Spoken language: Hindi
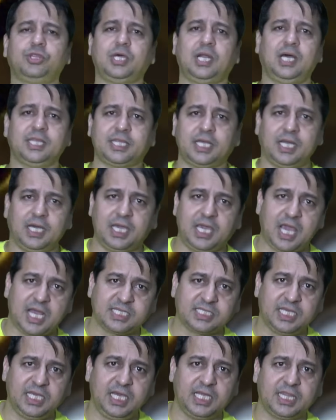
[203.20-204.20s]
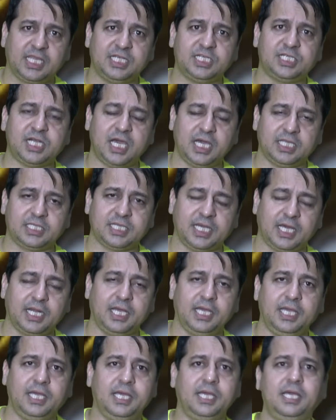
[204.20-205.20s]
तरह तरह की अजियतें सह
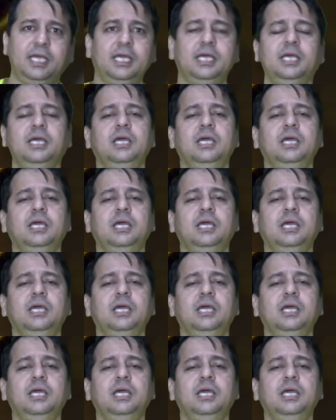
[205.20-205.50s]
रहे हैं